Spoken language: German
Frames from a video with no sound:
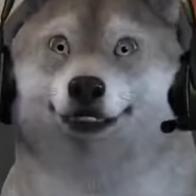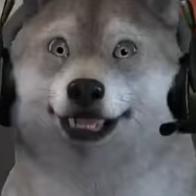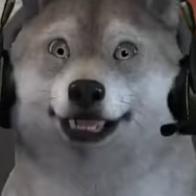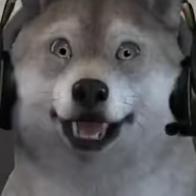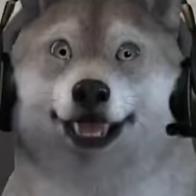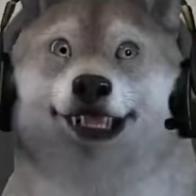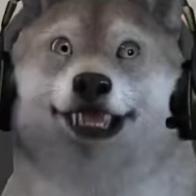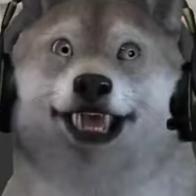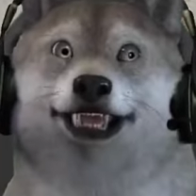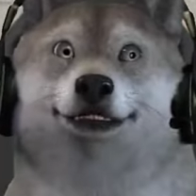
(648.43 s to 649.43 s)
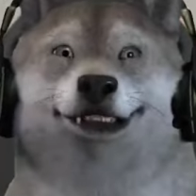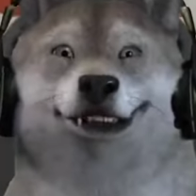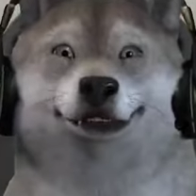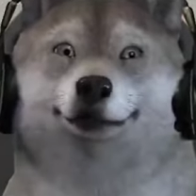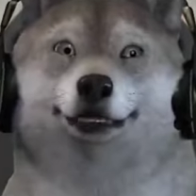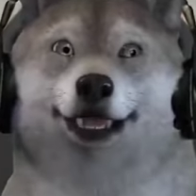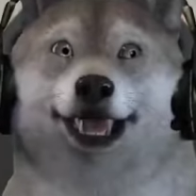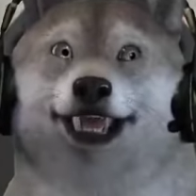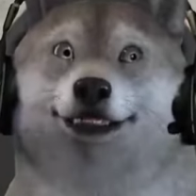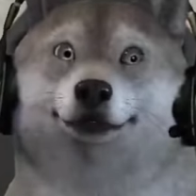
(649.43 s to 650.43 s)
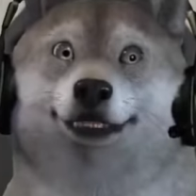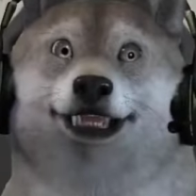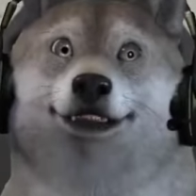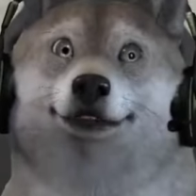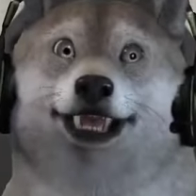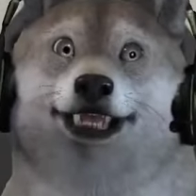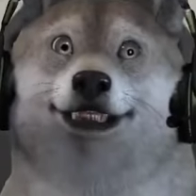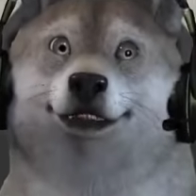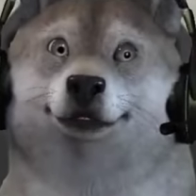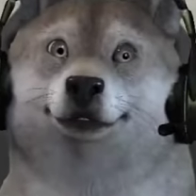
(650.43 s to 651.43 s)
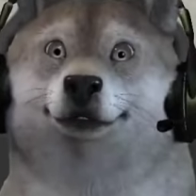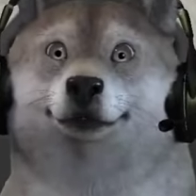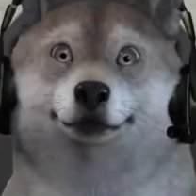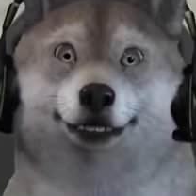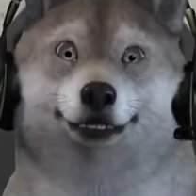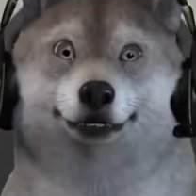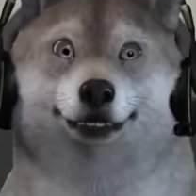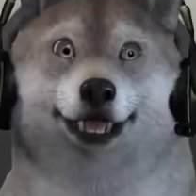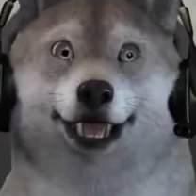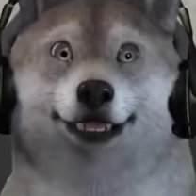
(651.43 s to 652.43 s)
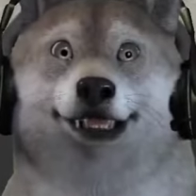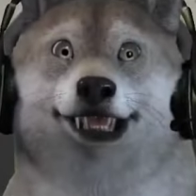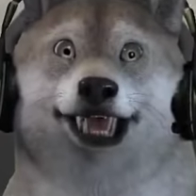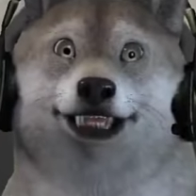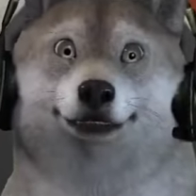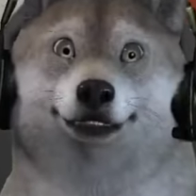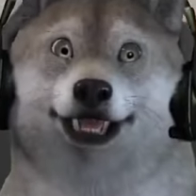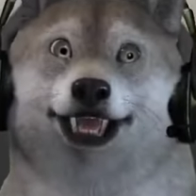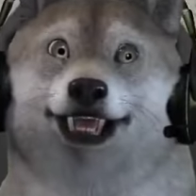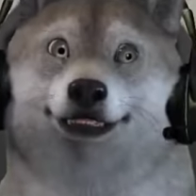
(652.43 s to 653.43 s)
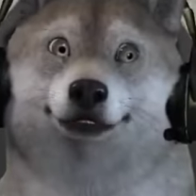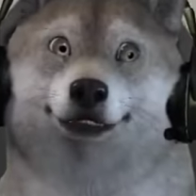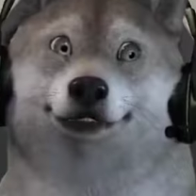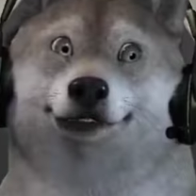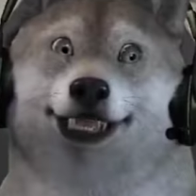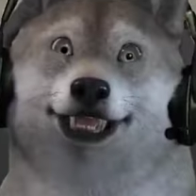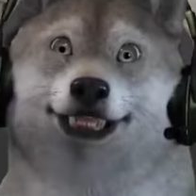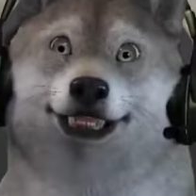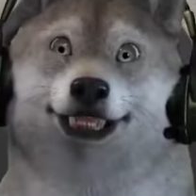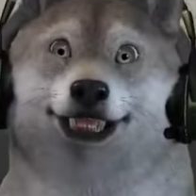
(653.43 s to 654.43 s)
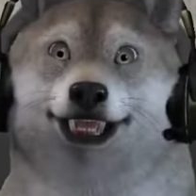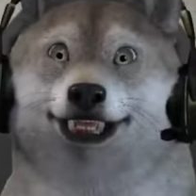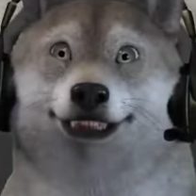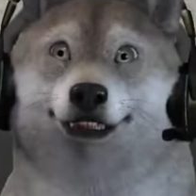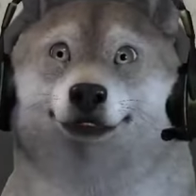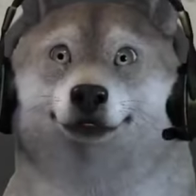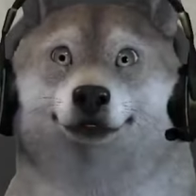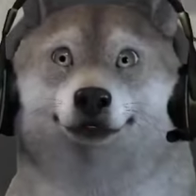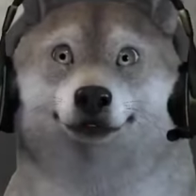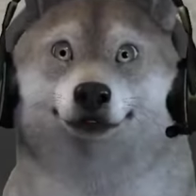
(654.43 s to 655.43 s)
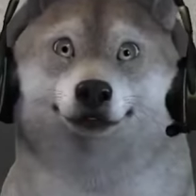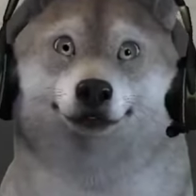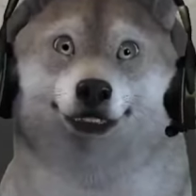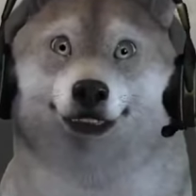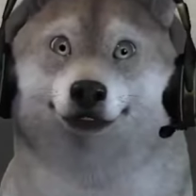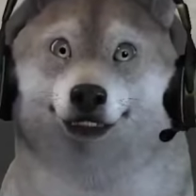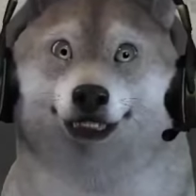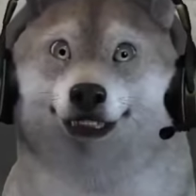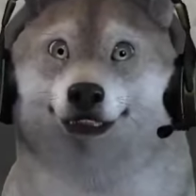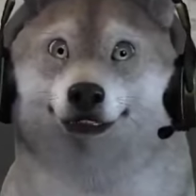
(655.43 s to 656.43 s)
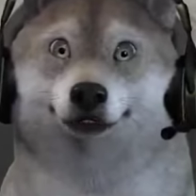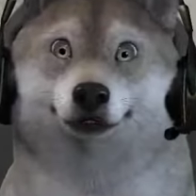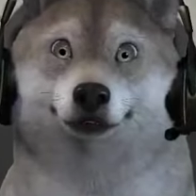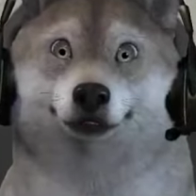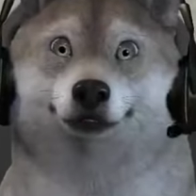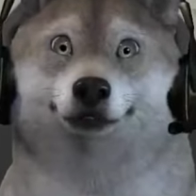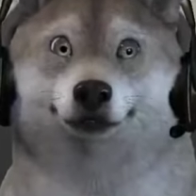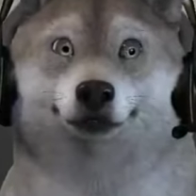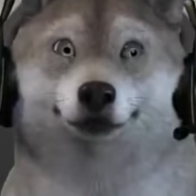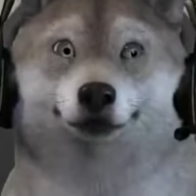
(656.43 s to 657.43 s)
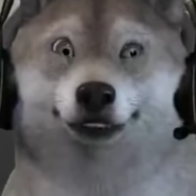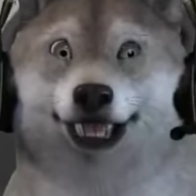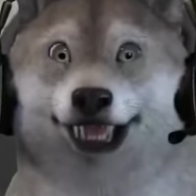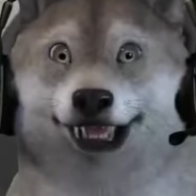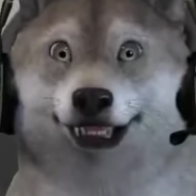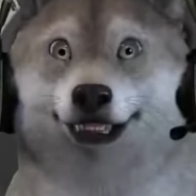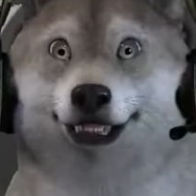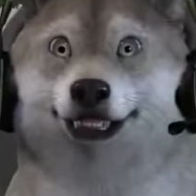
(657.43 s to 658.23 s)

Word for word: könnten aber jetzt trotzdem was machen und könnten uns jetzt von der Bank Geld leihen. Ich weiß gar nicht, wie oft ich mir noch was leihen kann.